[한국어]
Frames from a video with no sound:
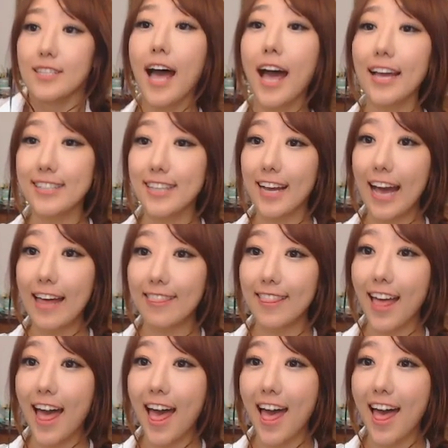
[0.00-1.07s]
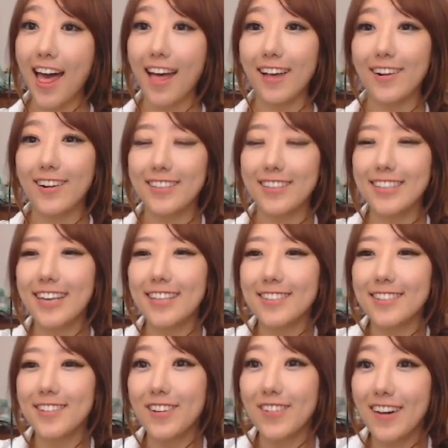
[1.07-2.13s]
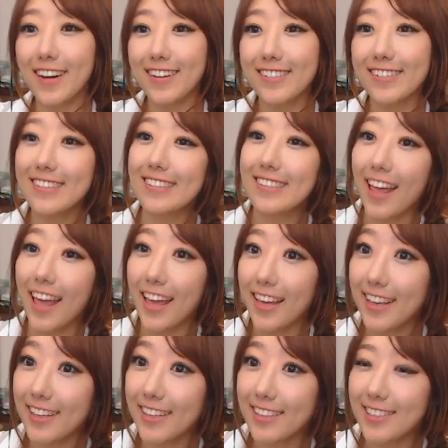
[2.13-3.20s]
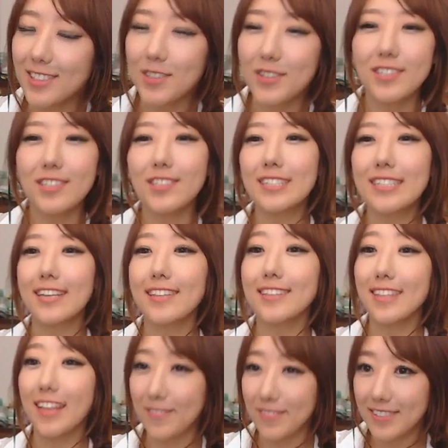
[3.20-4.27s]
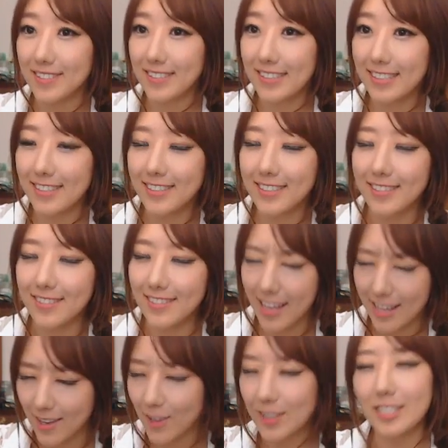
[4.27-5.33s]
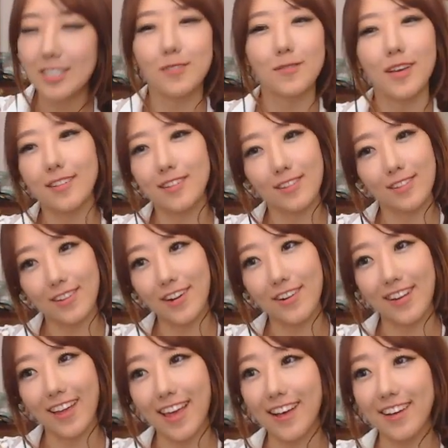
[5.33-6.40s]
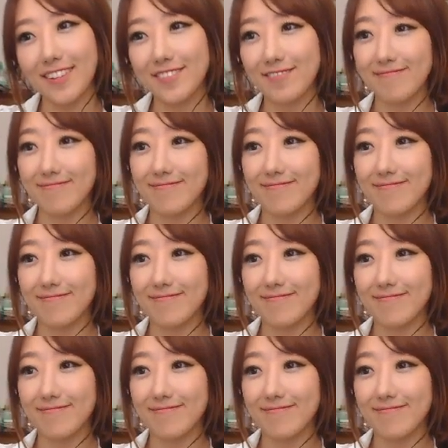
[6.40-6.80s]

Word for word: 나 이제 간다. 걱정해줘서 고맙고 내일 좋은 소식이든 나쁜 소식이든 난 열심히 해서 돌아올게요.